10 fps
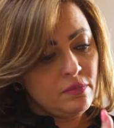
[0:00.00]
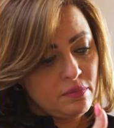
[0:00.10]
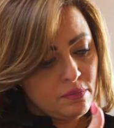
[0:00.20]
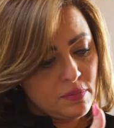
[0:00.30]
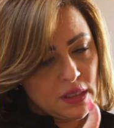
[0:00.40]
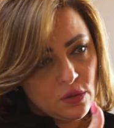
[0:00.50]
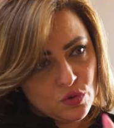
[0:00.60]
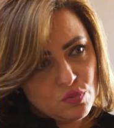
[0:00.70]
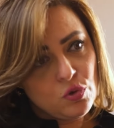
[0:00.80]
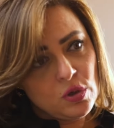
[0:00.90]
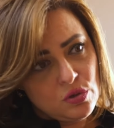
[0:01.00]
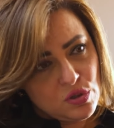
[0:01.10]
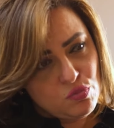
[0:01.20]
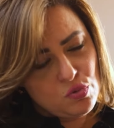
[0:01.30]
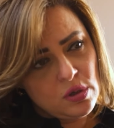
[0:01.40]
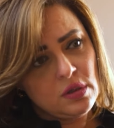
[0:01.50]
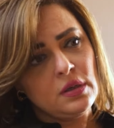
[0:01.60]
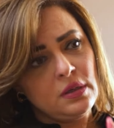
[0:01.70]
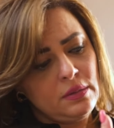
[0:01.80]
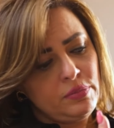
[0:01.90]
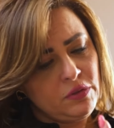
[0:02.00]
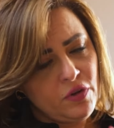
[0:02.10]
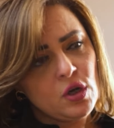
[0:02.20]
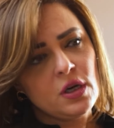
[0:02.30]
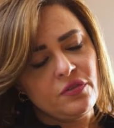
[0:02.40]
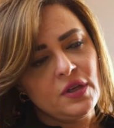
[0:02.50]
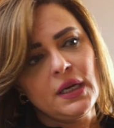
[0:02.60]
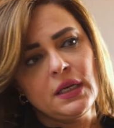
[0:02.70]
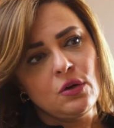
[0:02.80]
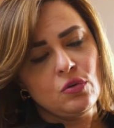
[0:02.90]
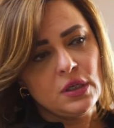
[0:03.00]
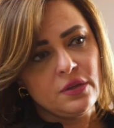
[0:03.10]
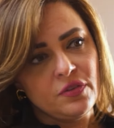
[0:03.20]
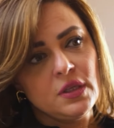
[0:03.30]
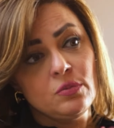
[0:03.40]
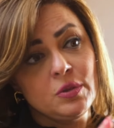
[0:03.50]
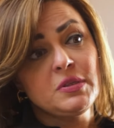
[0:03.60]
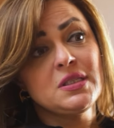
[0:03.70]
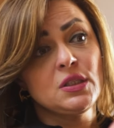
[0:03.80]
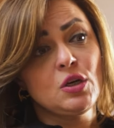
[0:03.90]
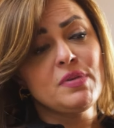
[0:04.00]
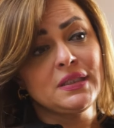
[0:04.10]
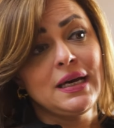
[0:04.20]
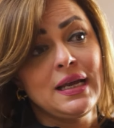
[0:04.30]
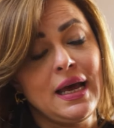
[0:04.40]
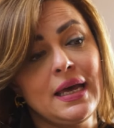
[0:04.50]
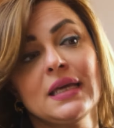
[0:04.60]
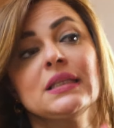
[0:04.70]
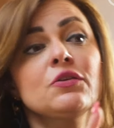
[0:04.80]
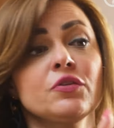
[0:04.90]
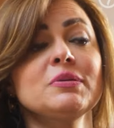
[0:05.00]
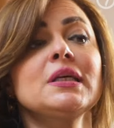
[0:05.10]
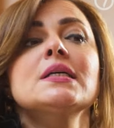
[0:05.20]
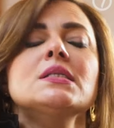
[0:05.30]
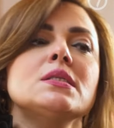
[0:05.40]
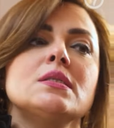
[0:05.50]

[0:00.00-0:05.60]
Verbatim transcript: من أسبوع لأسبوع بتفكر في اللي احنا قلنا فيه وبتبتدي تطبق ده على حياتك فبتحس